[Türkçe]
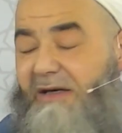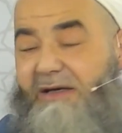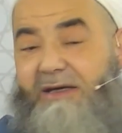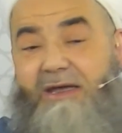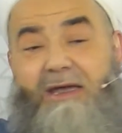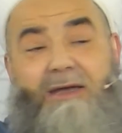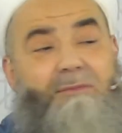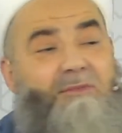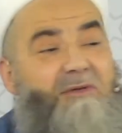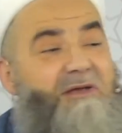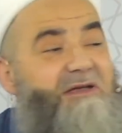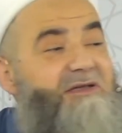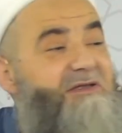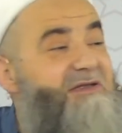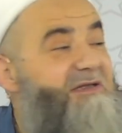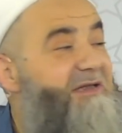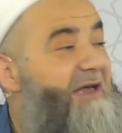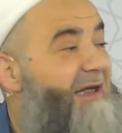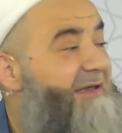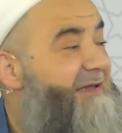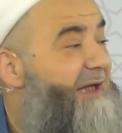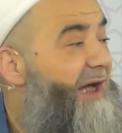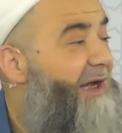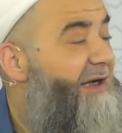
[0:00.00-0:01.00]
İblis
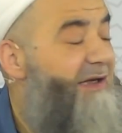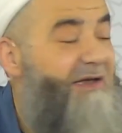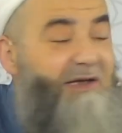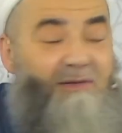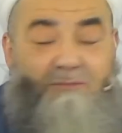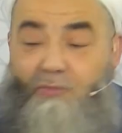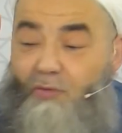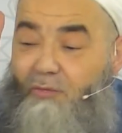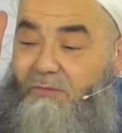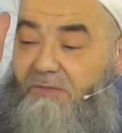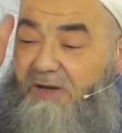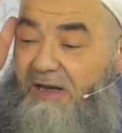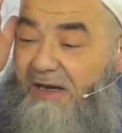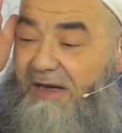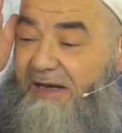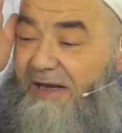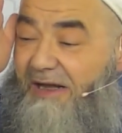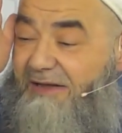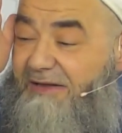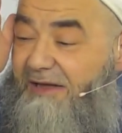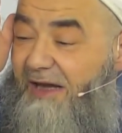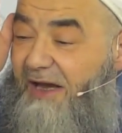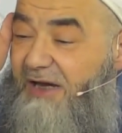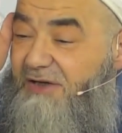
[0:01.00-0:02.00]
yeter ki bu
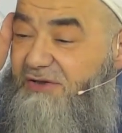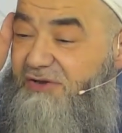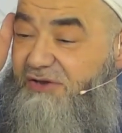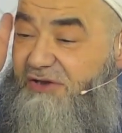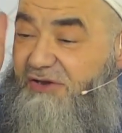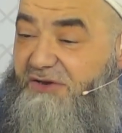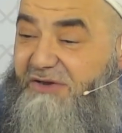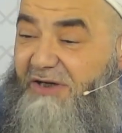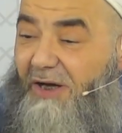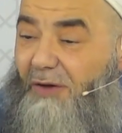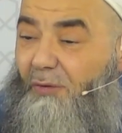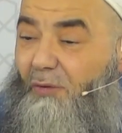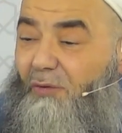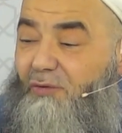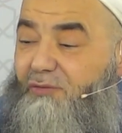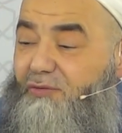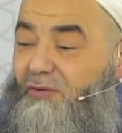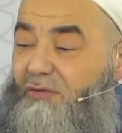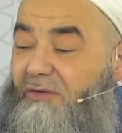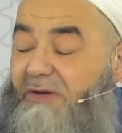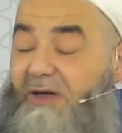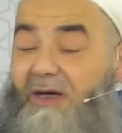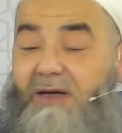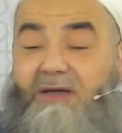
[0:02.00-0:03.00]
millet eşcinsel
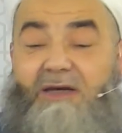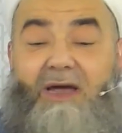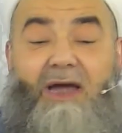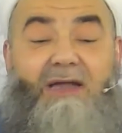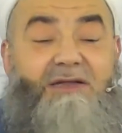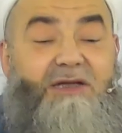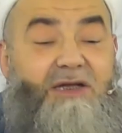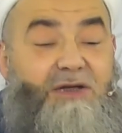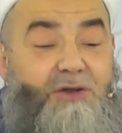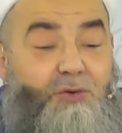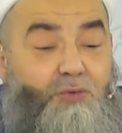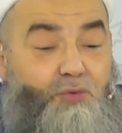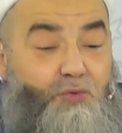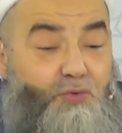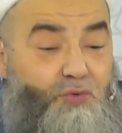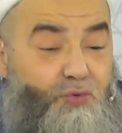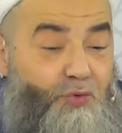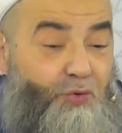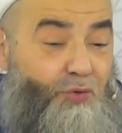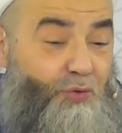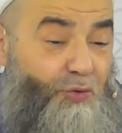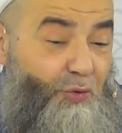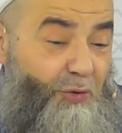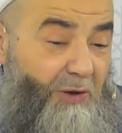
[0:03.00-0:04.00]
olsun diye kendini
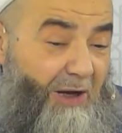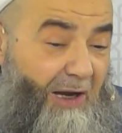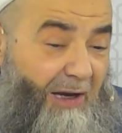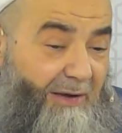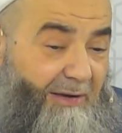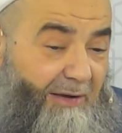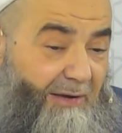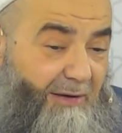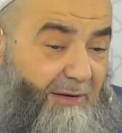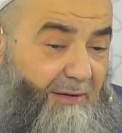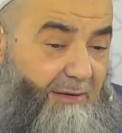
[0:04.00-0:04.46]
düzdürdü yani.